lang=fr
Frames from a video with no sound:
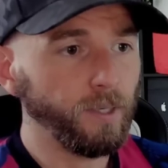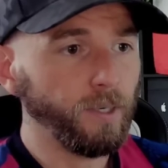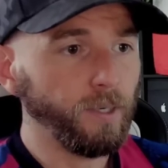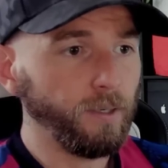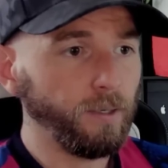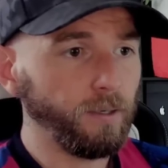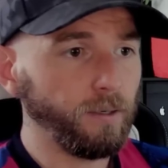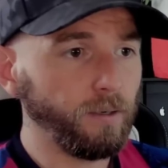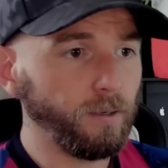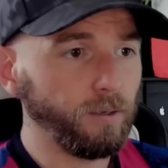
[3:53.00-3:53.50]

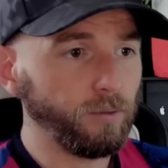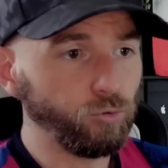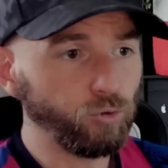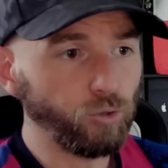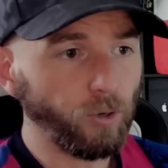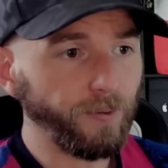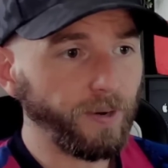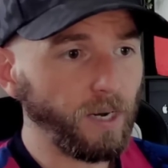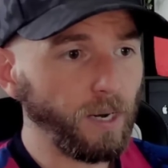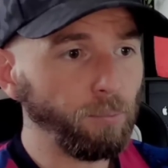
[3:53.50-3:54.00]
Hein.
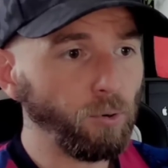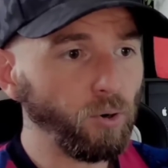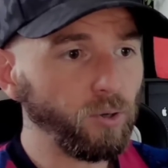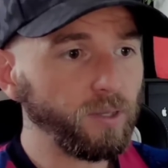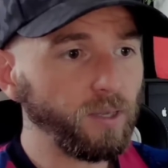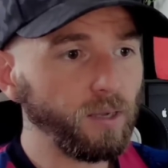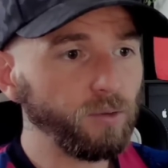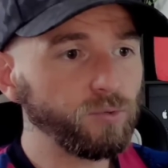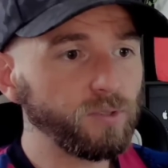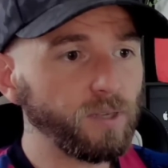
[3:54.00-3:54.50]
toujours avec la
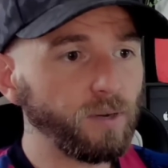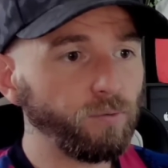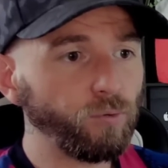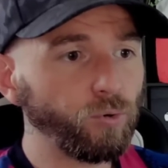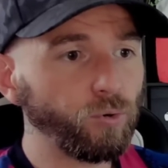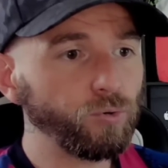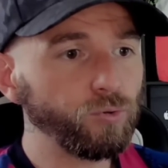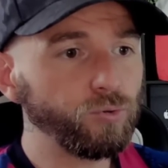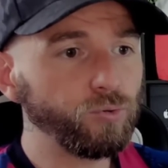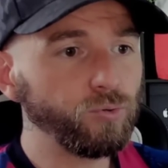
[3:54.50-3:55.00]
Porta, nous
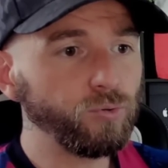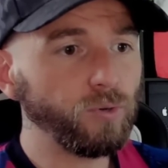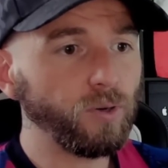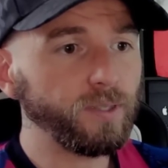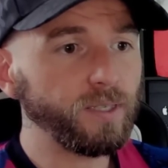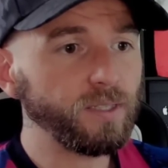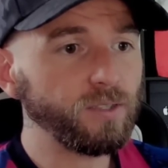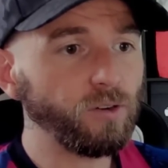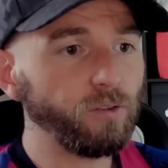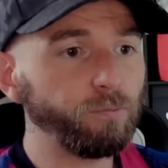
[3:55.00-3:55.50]
avons reçu
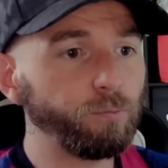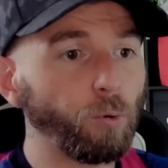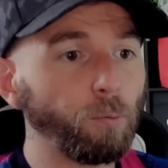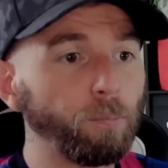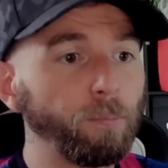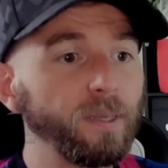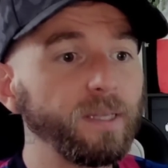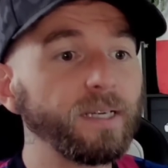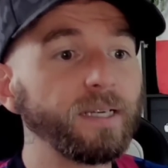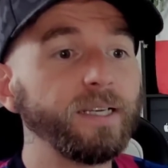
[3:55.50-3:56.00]
des offres pour
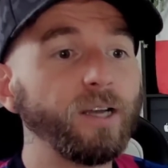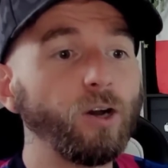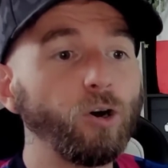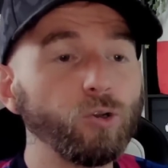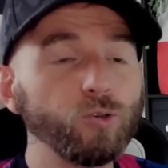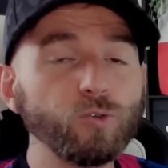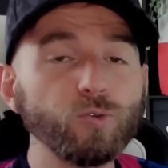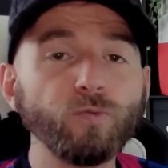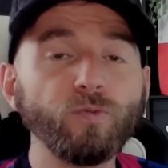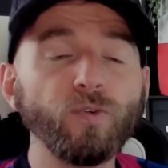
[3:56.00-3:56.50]
Pedri,
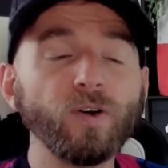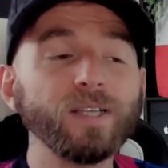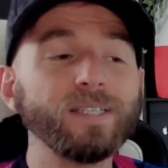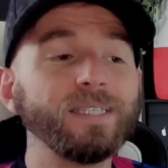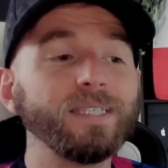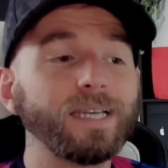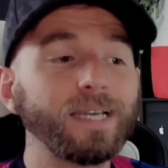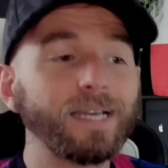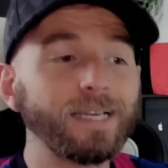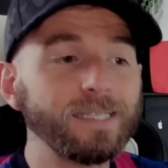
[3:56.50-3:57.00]
Ansu
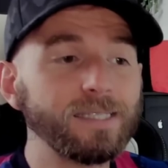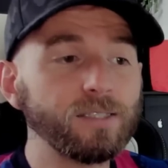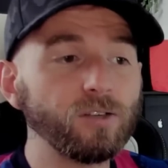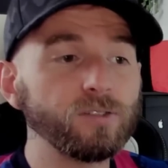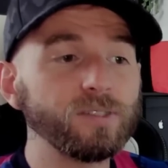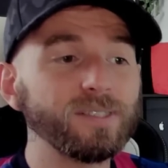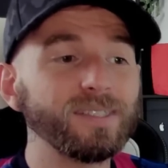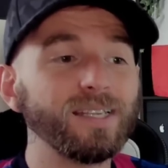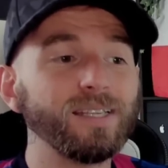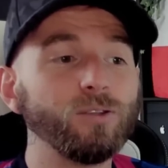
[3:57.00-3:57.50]

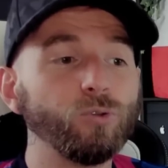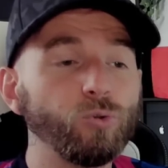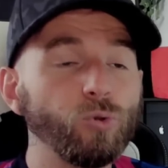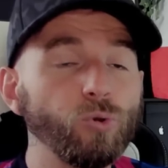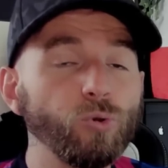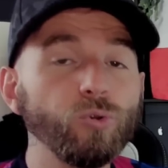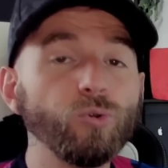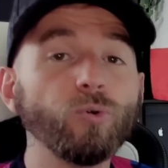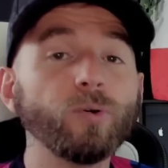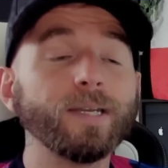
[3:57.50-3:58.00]
Christensen,
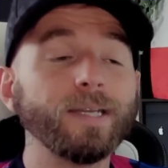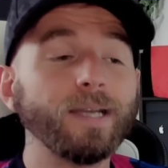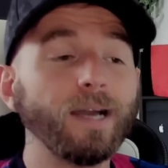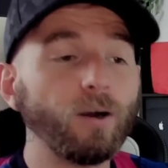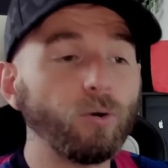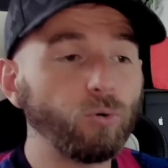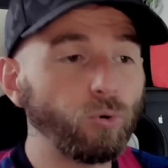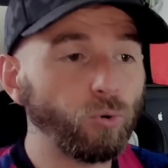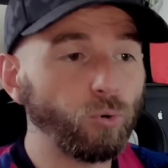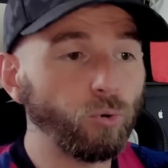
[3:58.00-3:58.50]
De Jong et
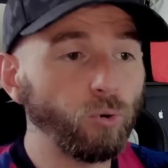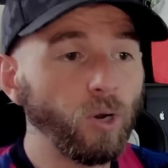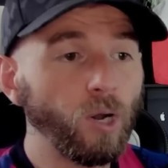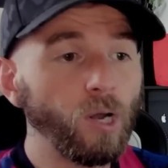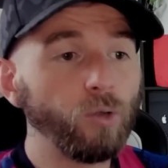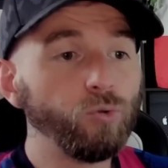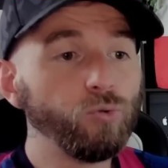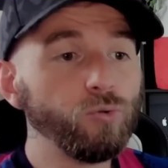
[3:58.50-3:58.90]
Arroro.